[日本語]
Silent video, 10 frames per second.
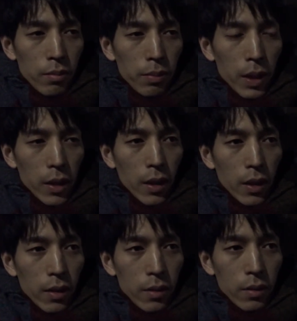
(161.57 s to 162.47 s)
ぱり
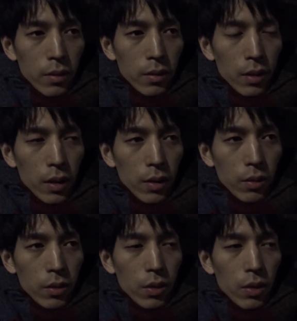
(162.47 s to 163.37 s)
ね何てい
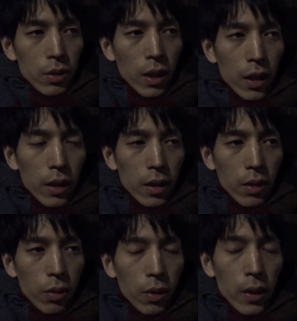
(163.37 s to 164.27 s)
うのそれを避けて
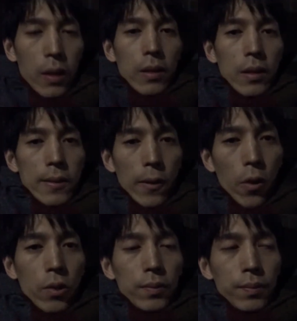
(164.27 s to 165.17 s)
通れないんですよ
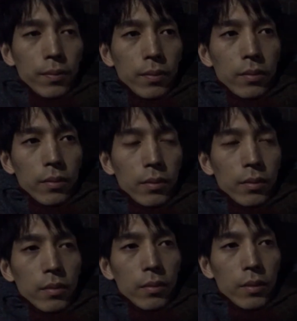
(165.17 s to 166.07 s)

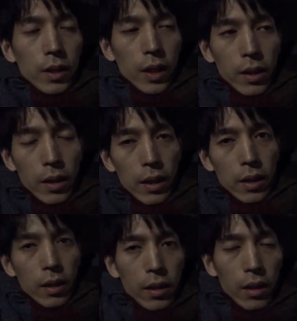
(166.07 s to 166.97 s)
絶対
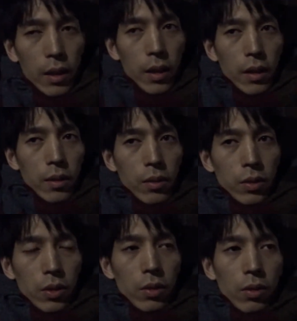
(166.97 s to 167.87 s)
にだってあの
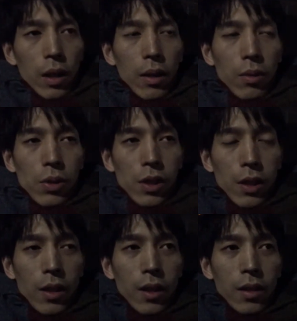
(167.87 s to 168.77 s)
その単語を知
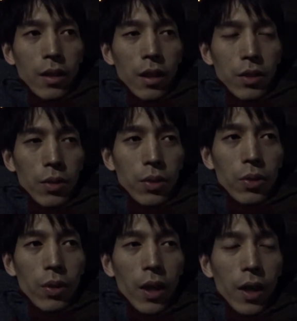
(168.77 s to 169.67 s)
らなかったらその
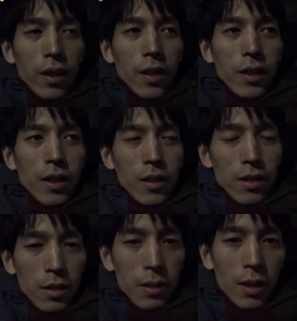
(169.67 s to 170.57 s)
表現ができないって
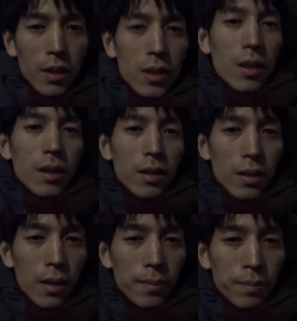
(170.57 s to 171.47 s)
致命的じゃないですか